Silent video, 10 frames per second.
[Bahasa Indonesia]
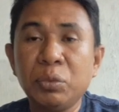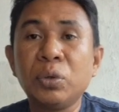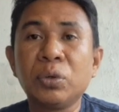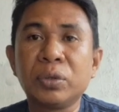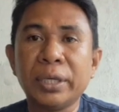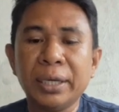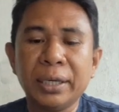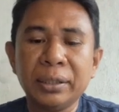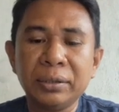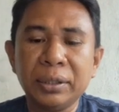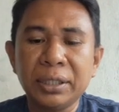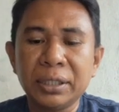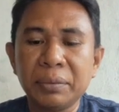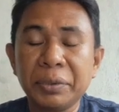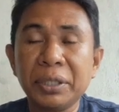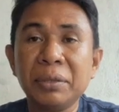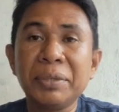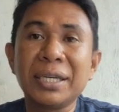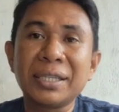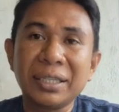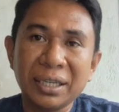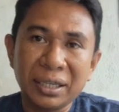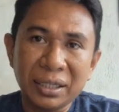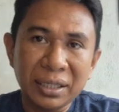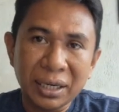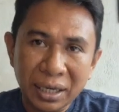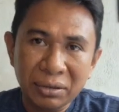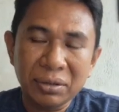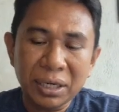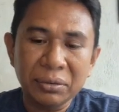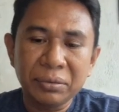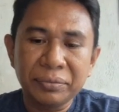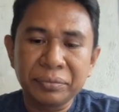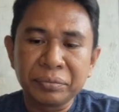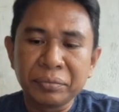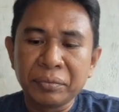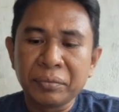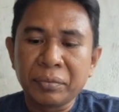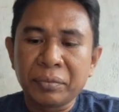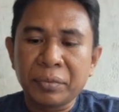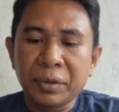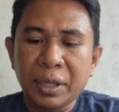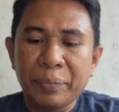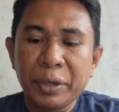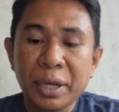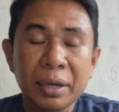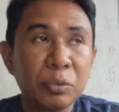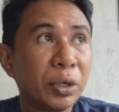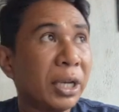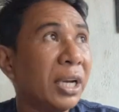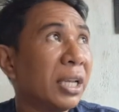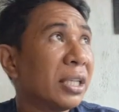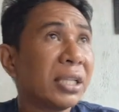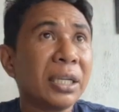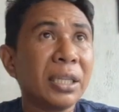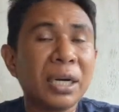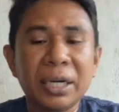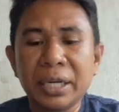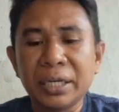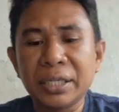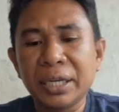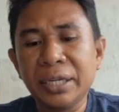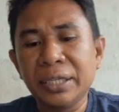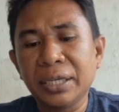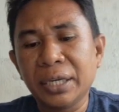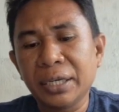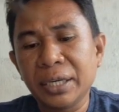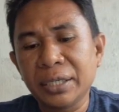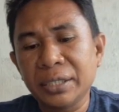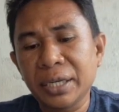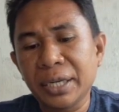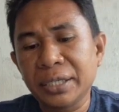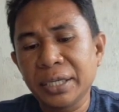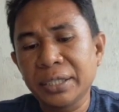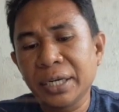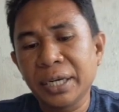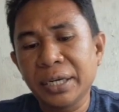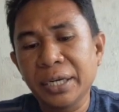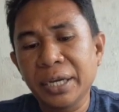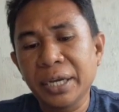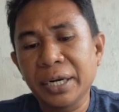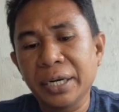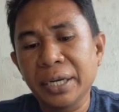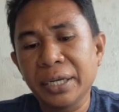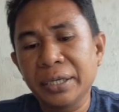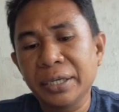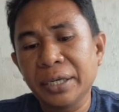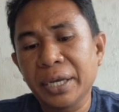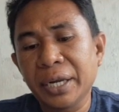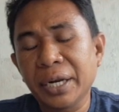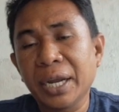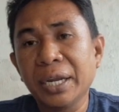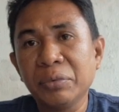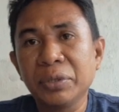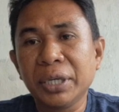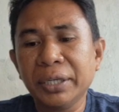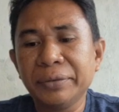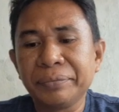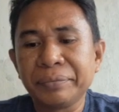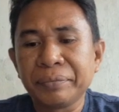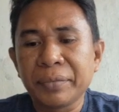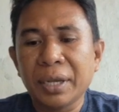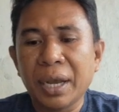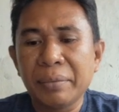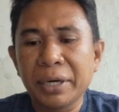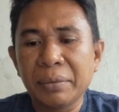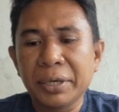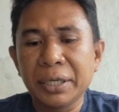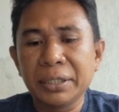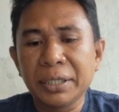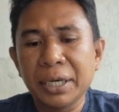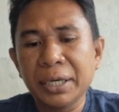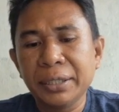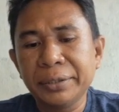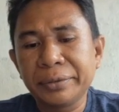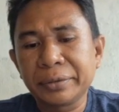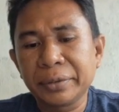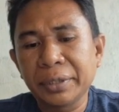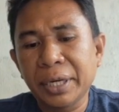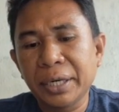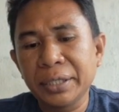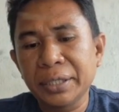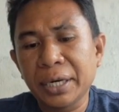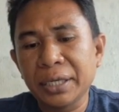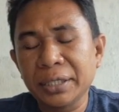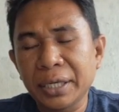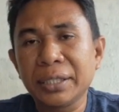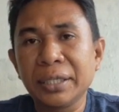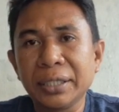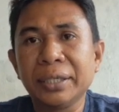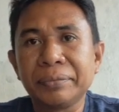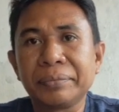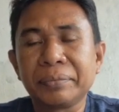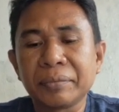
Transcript: memburuk ya atau tidak seperti biasanya yang lalu-lalu tapi ya mungkin hanya sekitar daerah saya ini dalam saya sajalah di daerah daerah, di daerah lain mungkin aman-aman aja dan lancar-lancar saja.